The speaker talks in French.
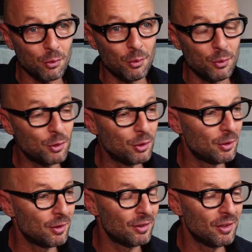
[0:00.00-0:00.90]
ou,
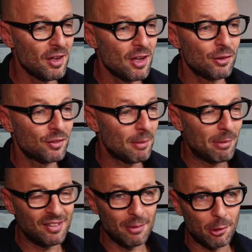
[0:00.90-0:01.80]
que dans un
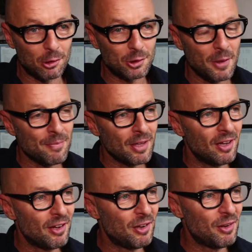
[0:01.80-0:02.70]
passé proche.
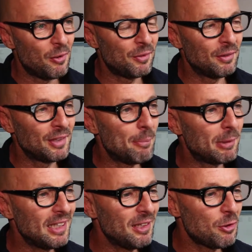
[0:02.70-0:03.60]
on, a
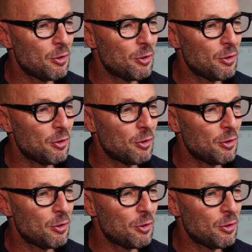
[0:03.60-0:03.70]
pris